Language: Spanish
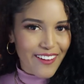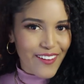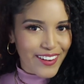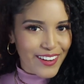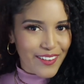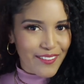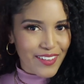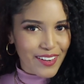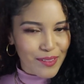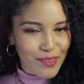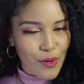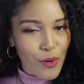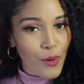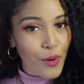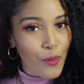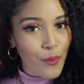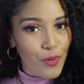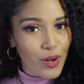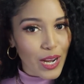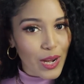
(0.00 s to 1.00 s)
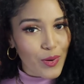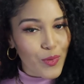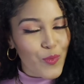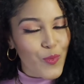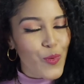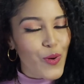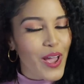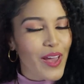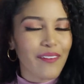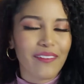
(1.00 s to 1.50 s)
Hoy nos venimos con una
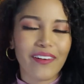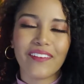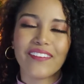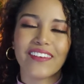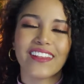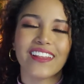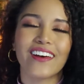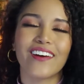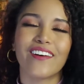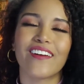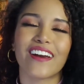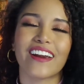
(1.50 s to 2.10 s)
nueva video